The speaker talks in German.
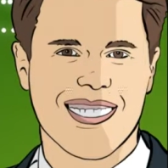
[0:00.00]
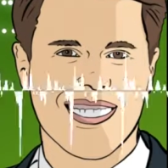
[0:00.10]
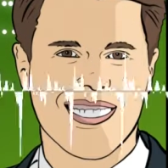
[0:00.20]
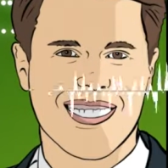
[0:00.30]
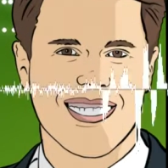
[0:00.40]

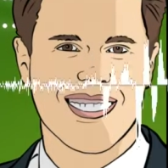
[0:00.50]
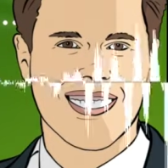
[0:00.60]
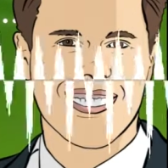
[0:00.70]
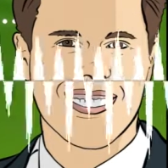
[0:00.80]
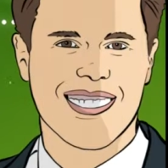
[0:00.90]
Genau, also
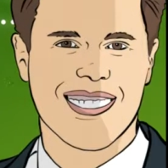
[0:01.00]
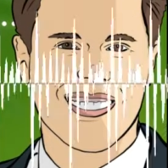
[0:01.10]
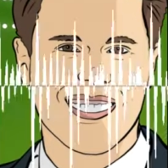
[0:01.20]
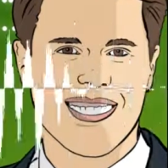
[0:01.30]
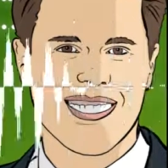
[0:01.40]
dem
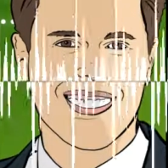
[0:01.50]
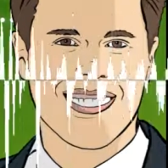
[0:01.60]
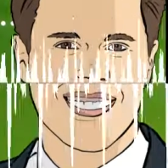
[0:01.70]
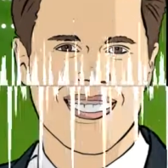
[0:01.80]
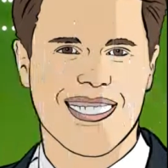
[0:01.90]

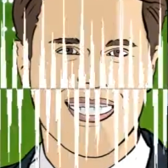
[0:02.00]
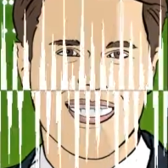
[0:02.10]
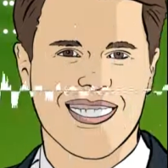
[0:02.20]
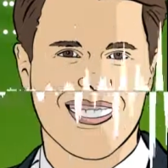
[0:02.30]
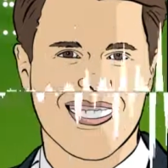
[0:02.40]
Kapitalmarkt
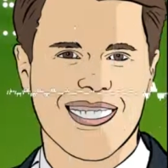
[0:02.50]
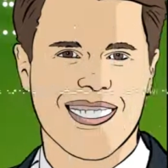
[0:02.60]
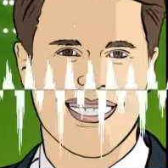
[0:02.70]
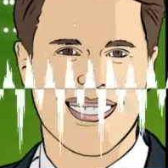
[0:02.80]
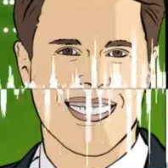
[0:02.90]
selber wird
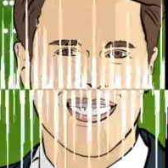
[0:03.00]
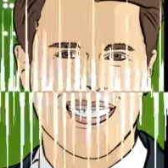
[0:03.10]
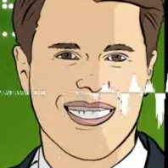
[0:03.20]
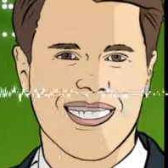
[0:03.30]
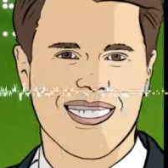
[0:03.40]
erstmal eine
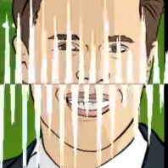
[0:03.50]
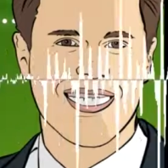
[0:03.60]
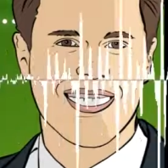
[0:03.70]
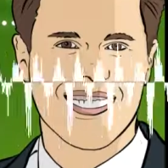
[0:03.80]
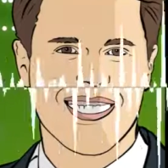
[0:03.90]
relativ hohe
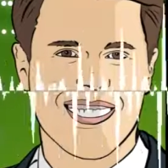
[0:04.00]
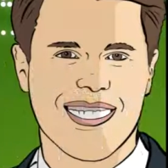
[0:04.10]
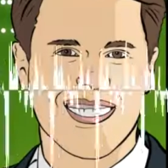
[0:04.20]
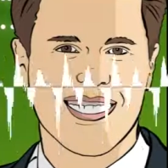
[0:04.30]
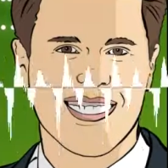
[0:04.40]

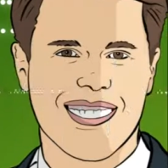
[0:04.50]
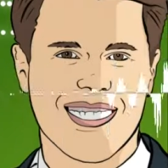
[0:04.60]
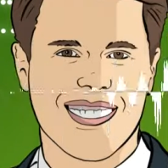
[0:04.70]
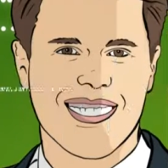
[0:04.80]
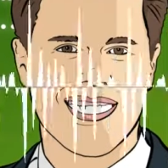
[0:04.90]
Verantwortung
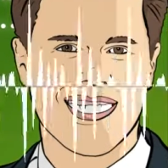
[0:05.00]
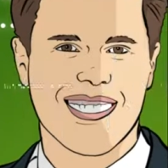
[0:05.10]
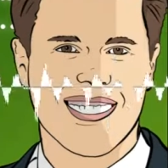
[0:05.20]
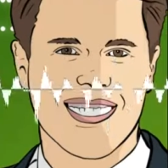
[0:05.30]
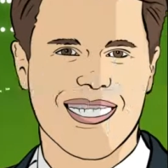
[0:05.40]

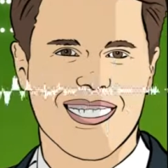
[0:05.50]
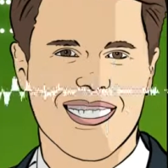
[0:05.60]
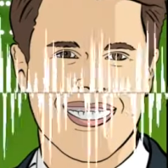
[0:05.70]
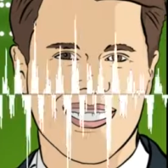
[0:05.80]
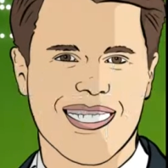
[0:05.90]
zugesprochen. Das
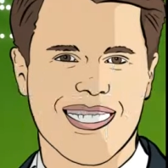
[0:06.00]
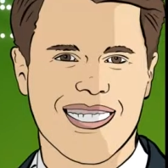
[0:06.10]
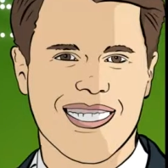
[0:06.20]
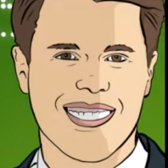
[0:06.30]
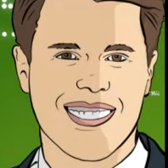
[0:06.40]
heißt,
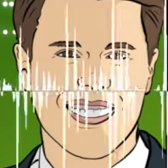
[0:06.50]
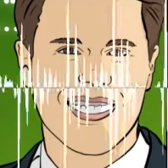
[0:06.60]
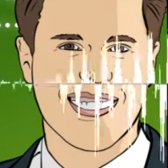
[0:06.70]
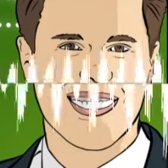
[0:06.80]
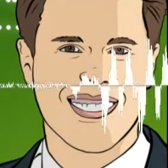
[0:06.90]

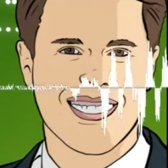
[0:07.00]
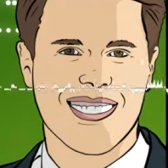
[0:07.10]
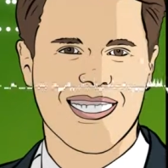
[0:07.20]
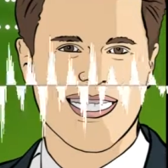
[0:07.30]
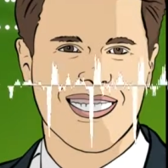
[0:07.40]
gerade diese
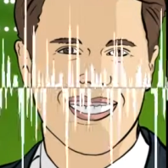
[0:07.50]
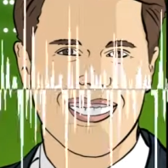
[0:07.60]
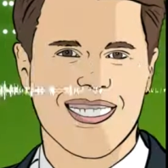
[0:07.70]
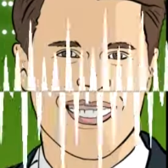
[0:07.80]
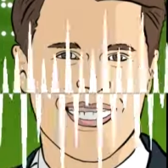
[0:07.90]

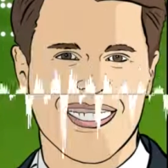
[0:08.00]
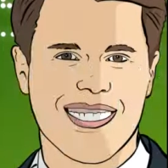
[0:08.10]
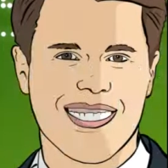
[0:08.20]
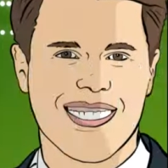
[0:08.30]
Transformation